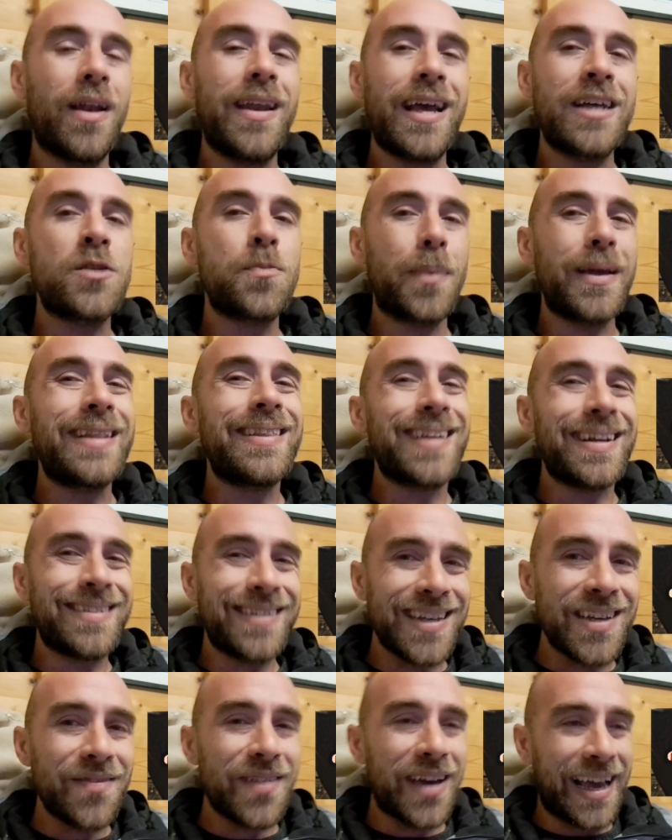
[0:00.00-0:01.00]
alle
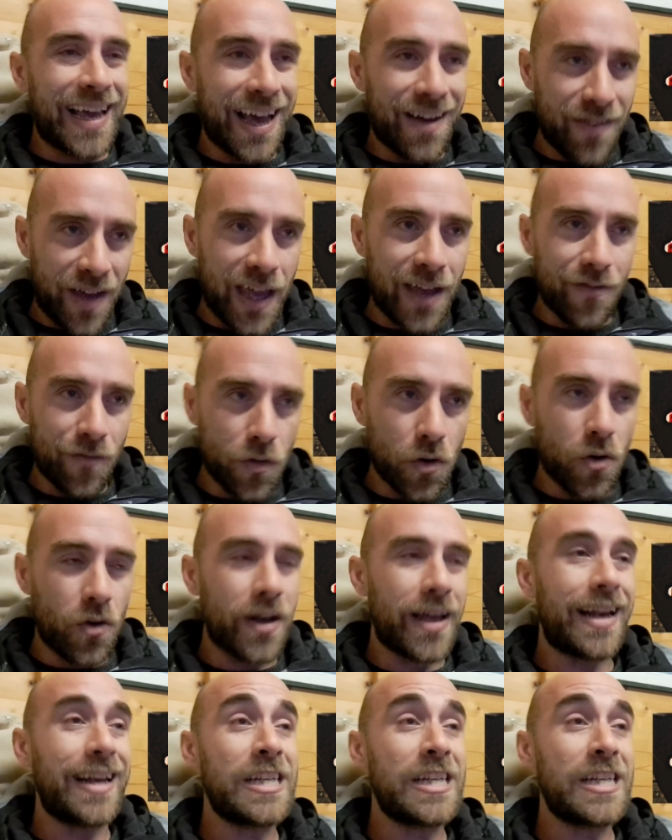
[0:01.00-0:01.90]
aspettative che avevo e